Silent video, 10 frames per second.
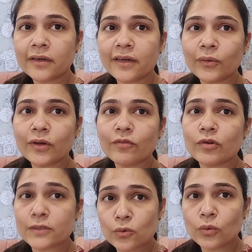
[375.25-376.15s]
गई क्योंकि वो
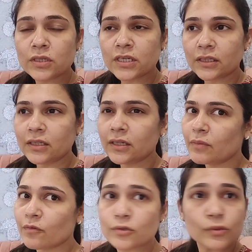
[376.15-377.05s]
स्कूल जाती दिन
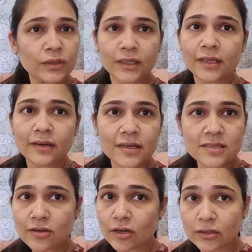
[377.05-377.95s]
में वो सोती नहीं
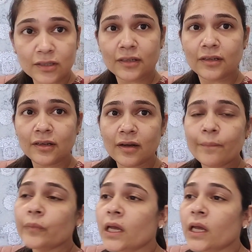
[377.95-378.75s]
रेस्ट करती ही नहीं है